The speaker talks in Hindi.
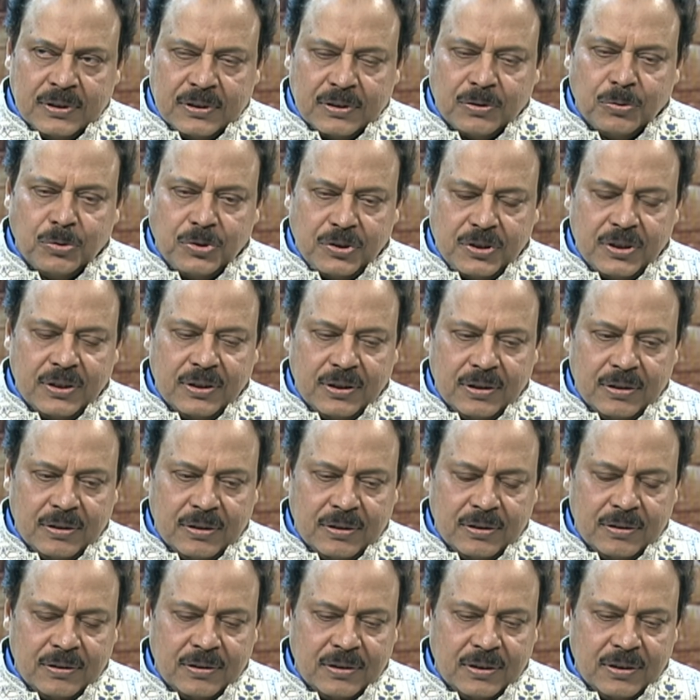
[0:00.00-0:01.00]
कुछ
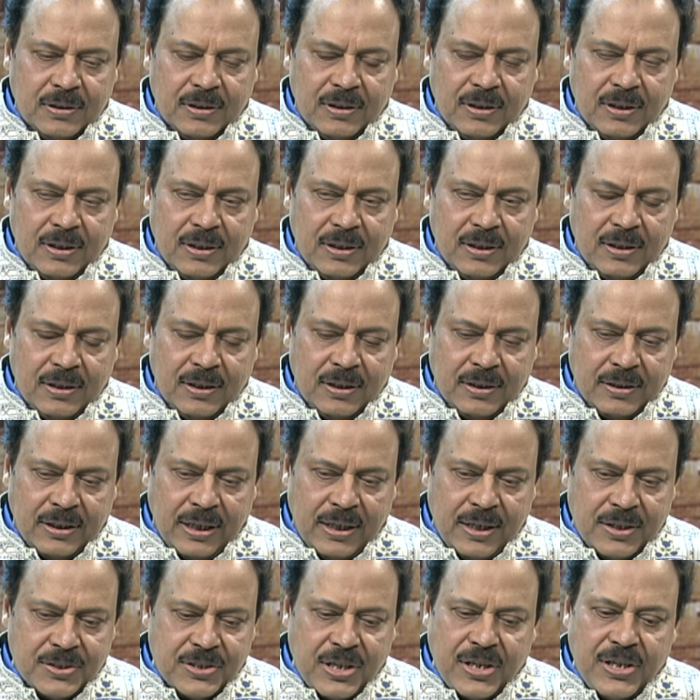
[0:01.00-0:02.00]

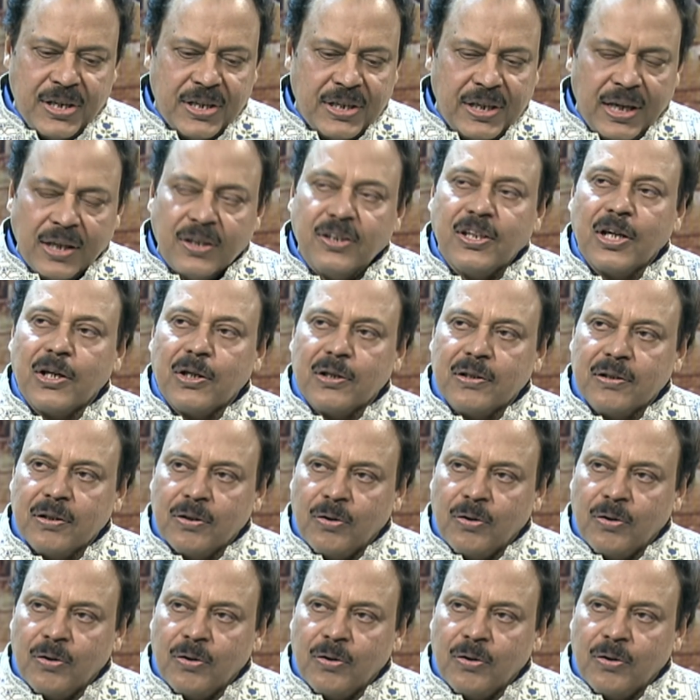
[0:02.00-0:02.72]
कहना चाहिए कि अंतर